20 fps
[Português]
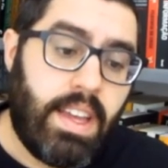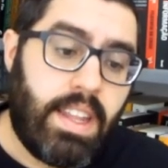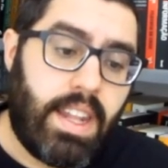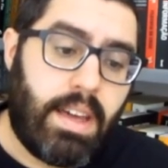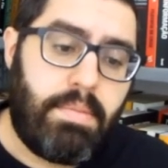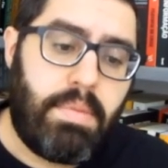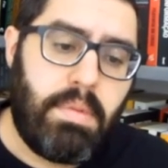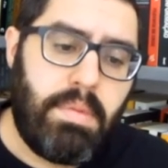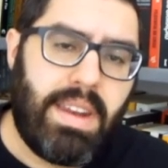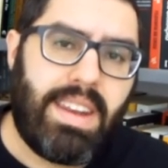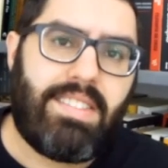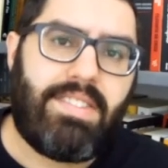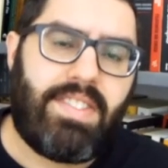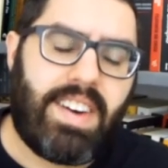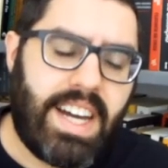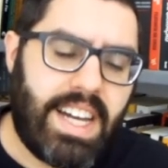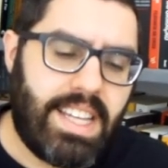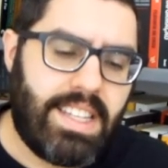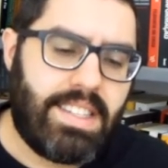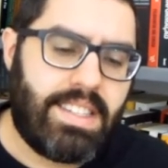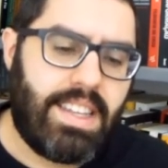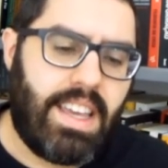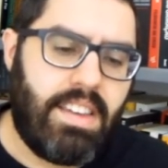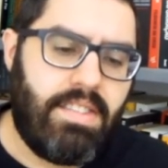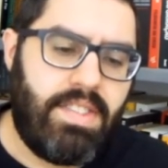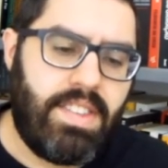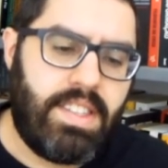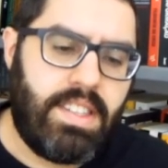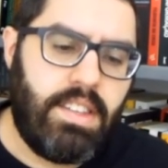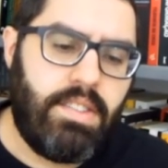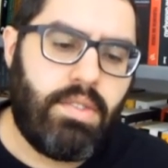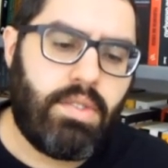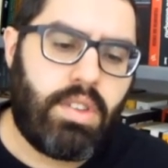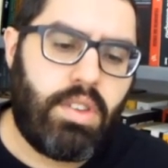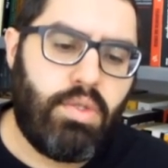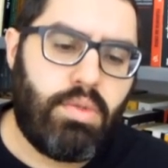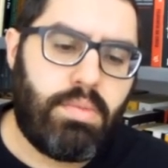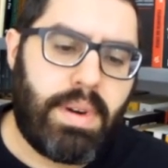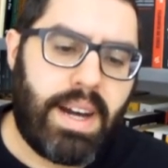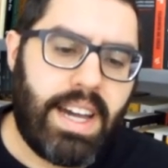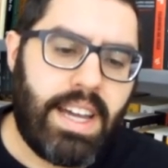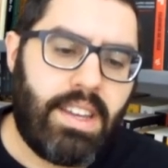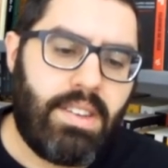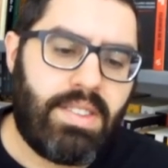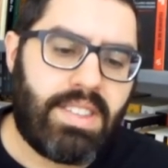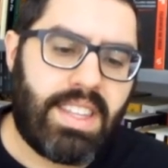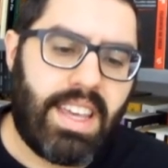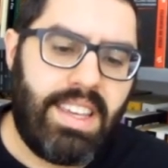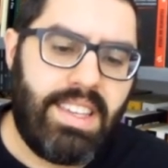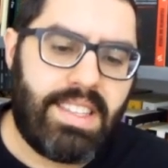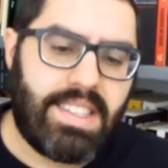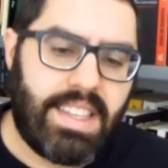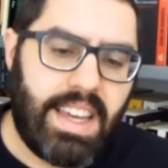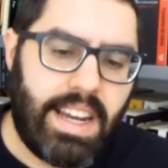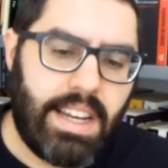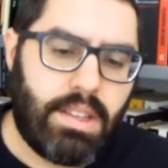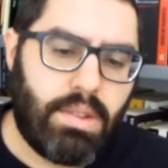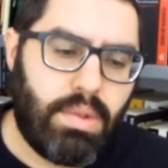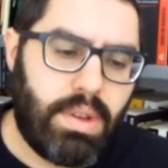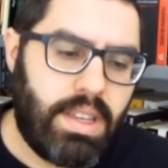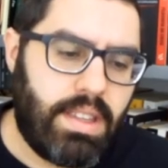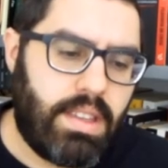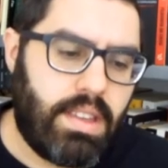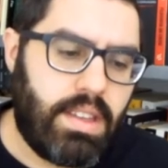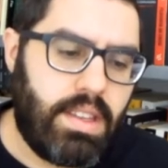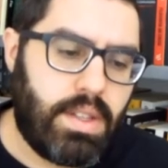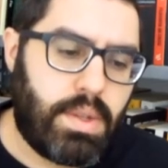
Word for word: Na primeira fase, é visível que o Mário está incerto entre